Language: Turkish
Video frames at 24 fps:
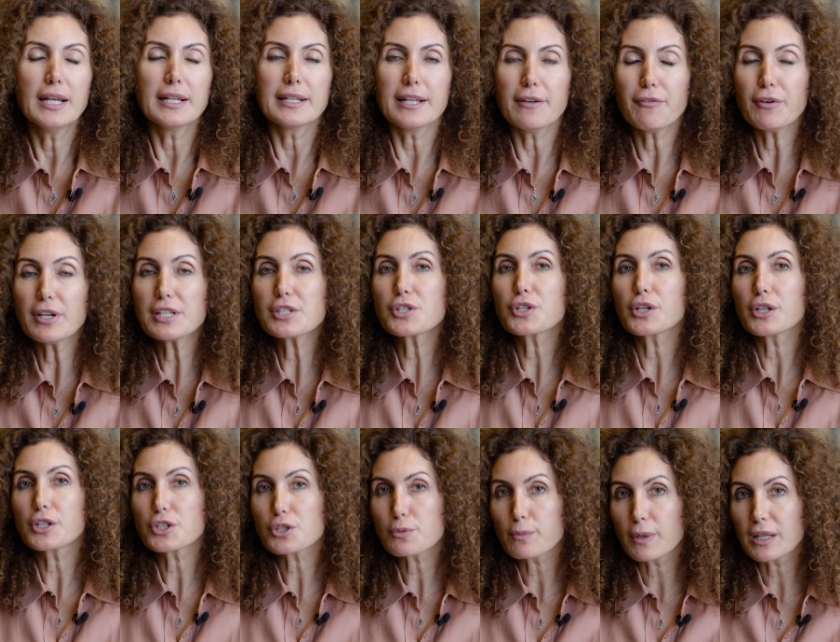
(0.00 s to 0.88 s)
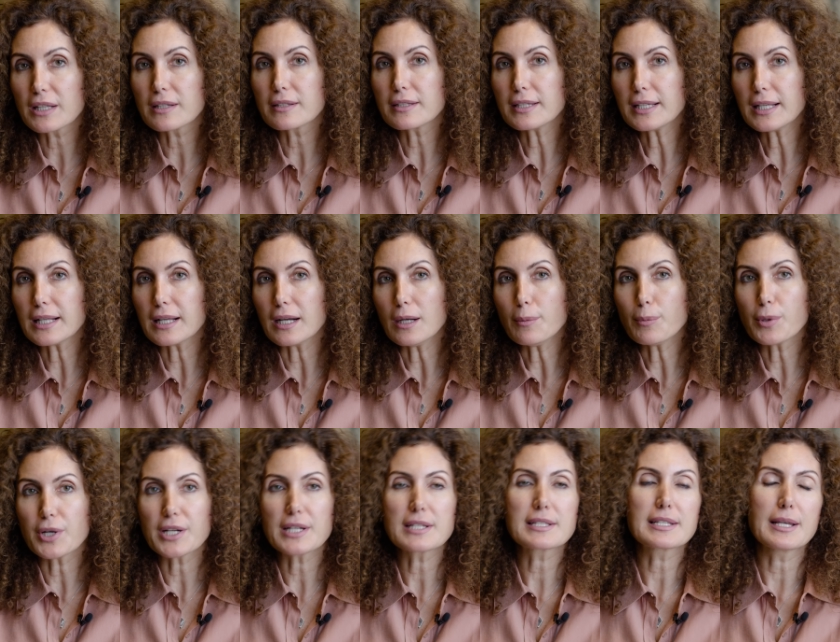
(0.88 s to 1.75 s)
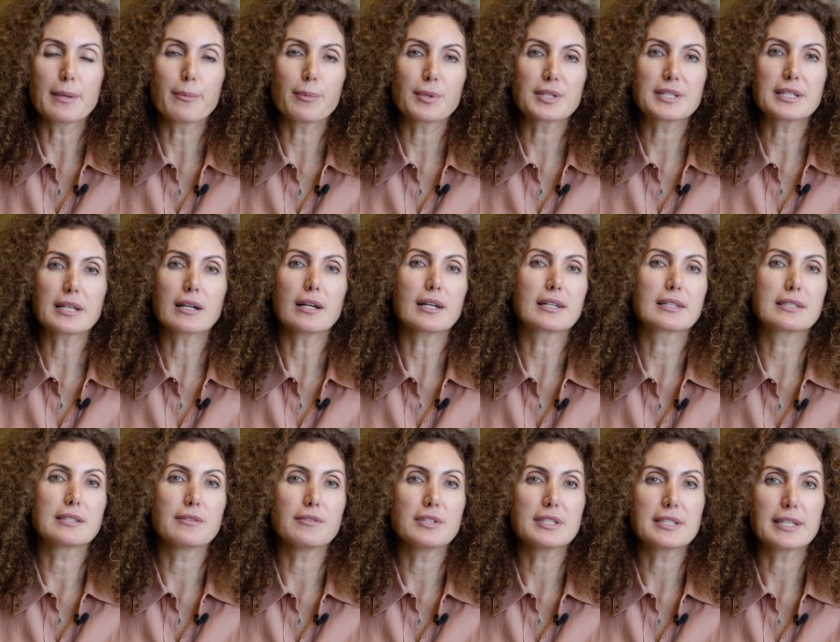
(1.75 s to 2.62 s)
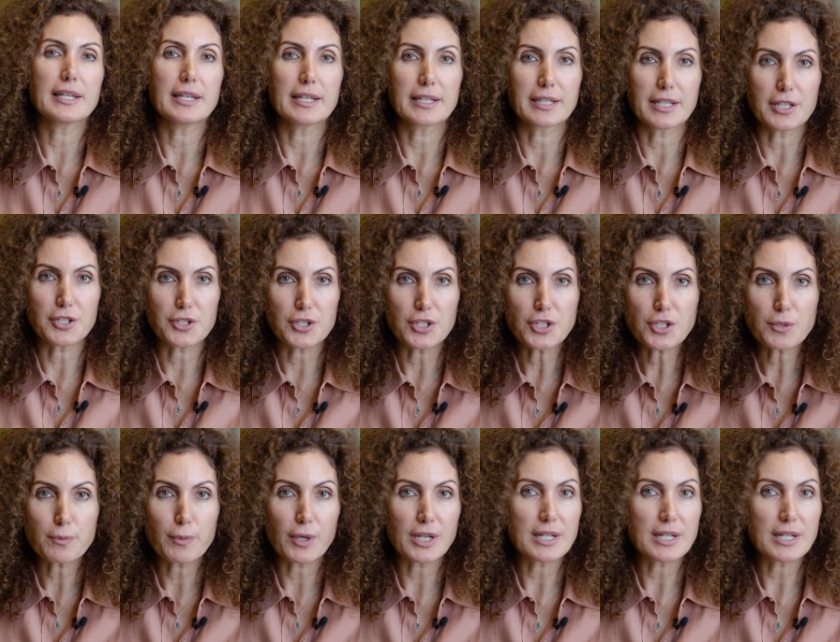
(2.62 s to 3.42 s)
Nefes çalışmalarıyla parasempatik aktiviteye geçiş,